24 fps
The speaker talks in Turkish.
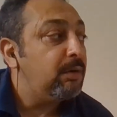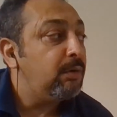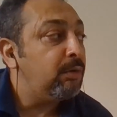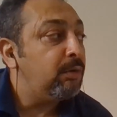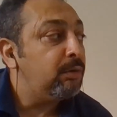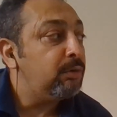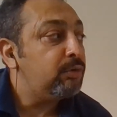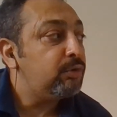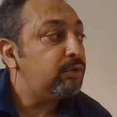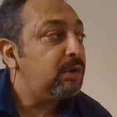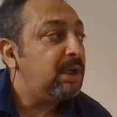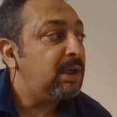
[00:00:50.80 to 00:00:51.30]

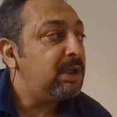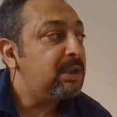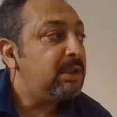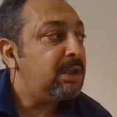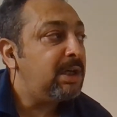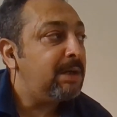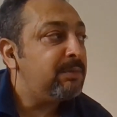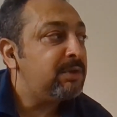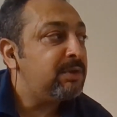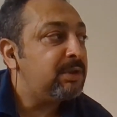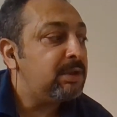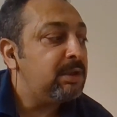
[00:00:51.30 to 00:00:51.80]

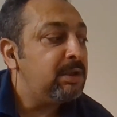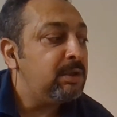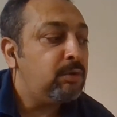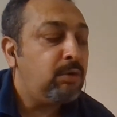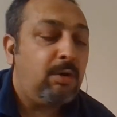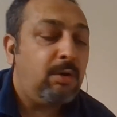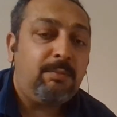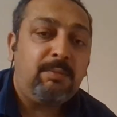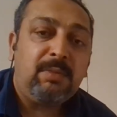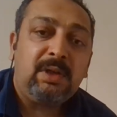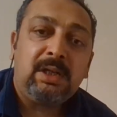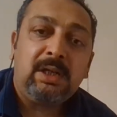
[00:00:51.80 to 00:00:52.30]
oluşturacağımız ilk
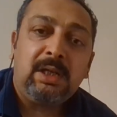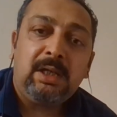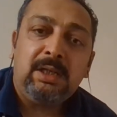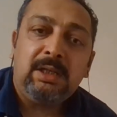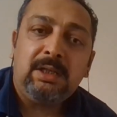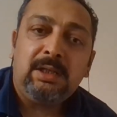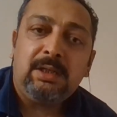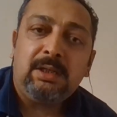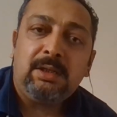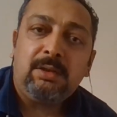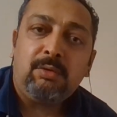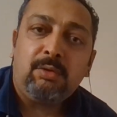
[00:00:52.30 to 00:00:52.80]
11 ile
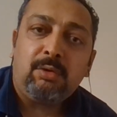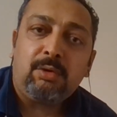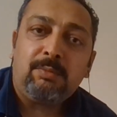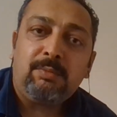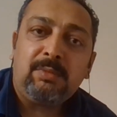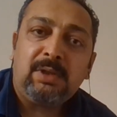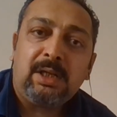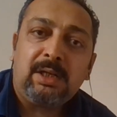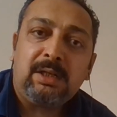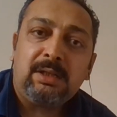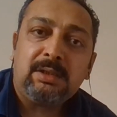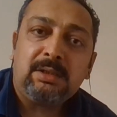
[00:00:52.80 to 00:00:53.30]
ilgili
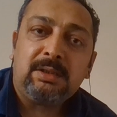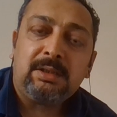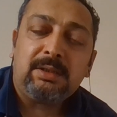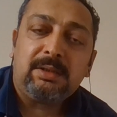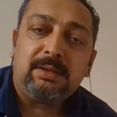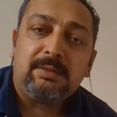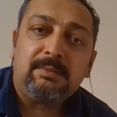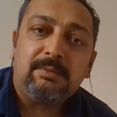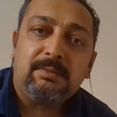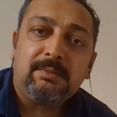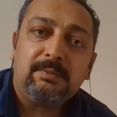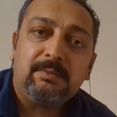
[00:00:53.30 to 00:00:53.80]
yorumlarınızı
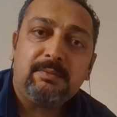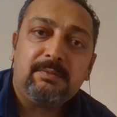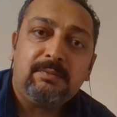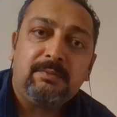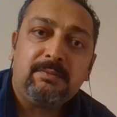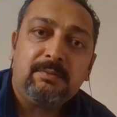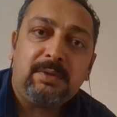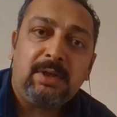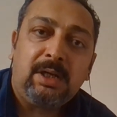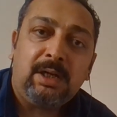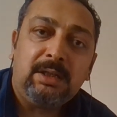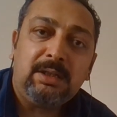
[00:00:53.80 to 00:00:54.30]

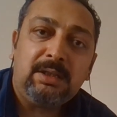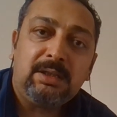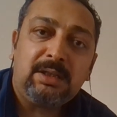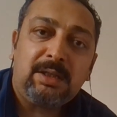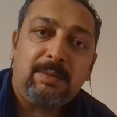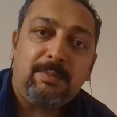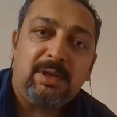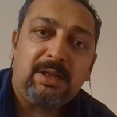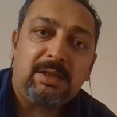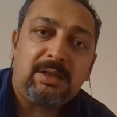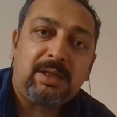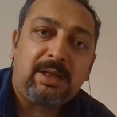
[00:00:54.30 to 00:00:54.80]
aynı
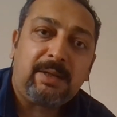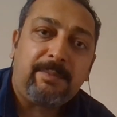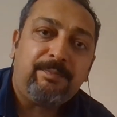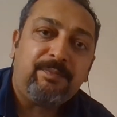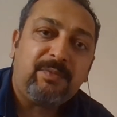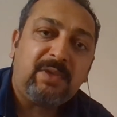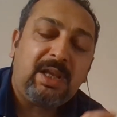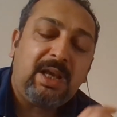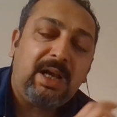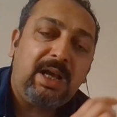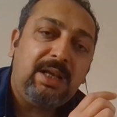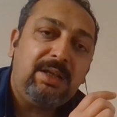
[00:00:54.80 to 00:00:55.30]
zamanda
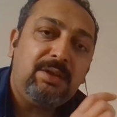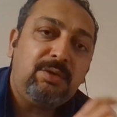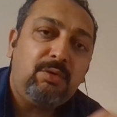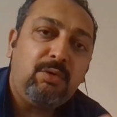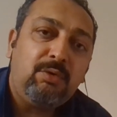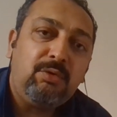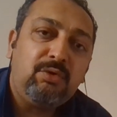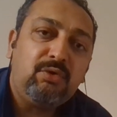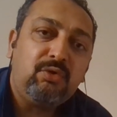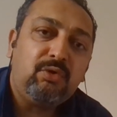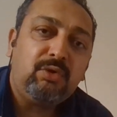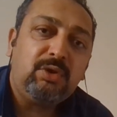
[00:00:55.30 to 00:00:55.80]
hangi
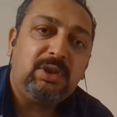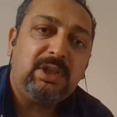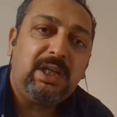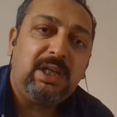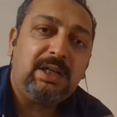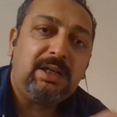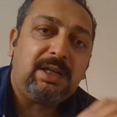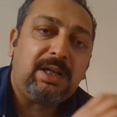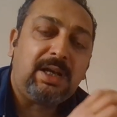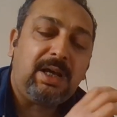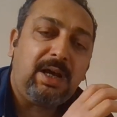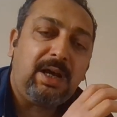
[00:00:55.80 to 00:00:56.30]
oyuncunun
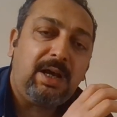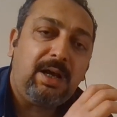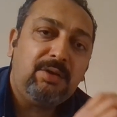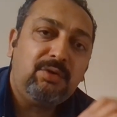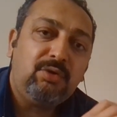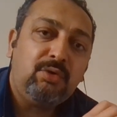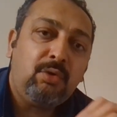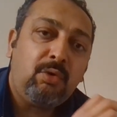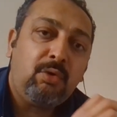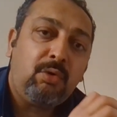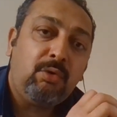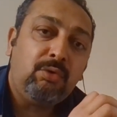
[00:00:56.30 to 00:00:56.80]
yerine
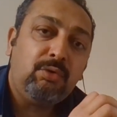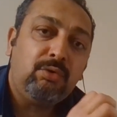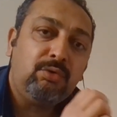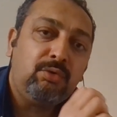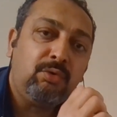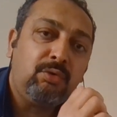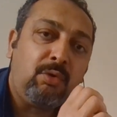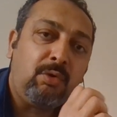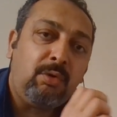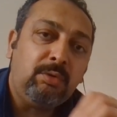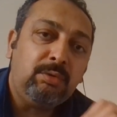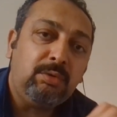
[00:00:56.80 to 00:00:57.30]
hangi
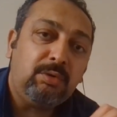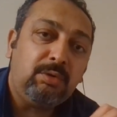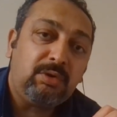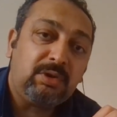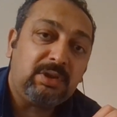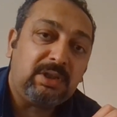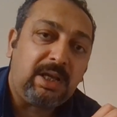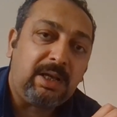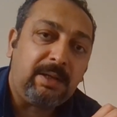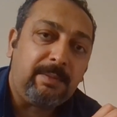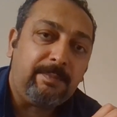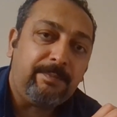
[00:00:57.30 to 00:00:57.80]
oyuncu
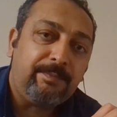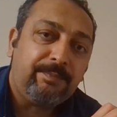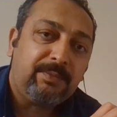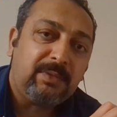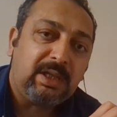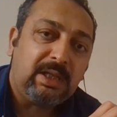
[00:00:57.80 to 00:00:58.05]
olursa